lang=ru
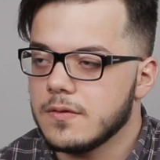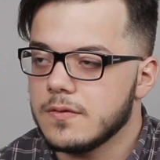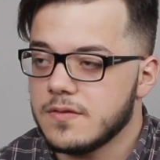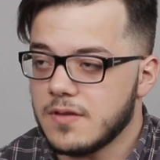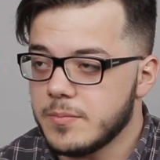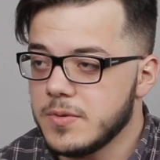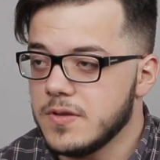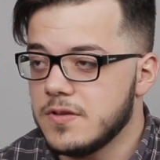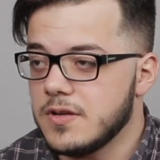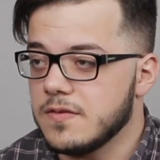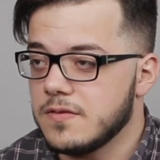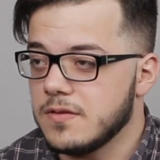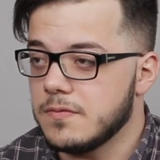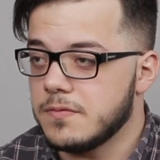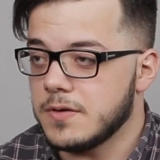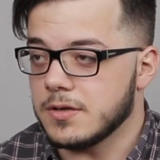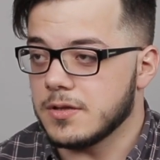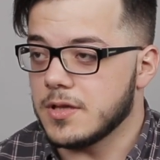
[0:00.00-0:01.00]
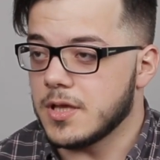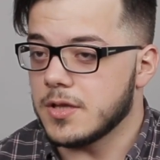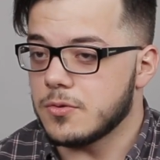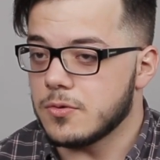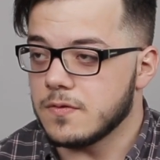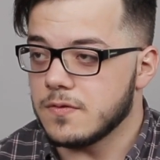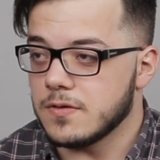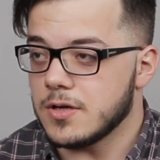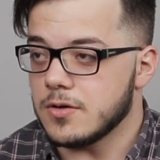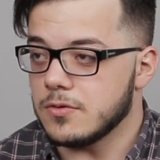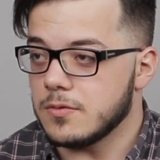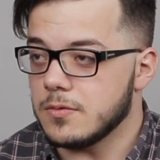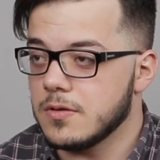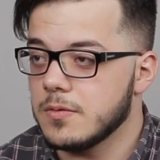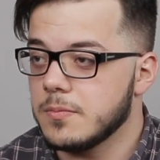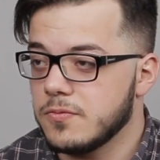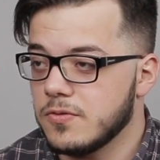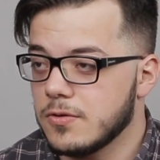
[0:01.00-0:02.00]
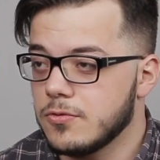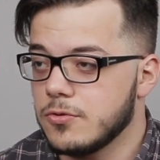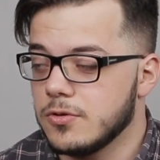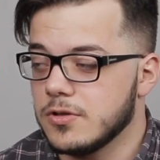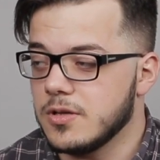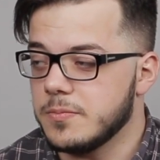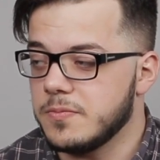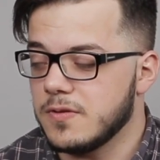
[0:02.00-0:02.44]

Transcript: Самый интересный факт, который знают психологи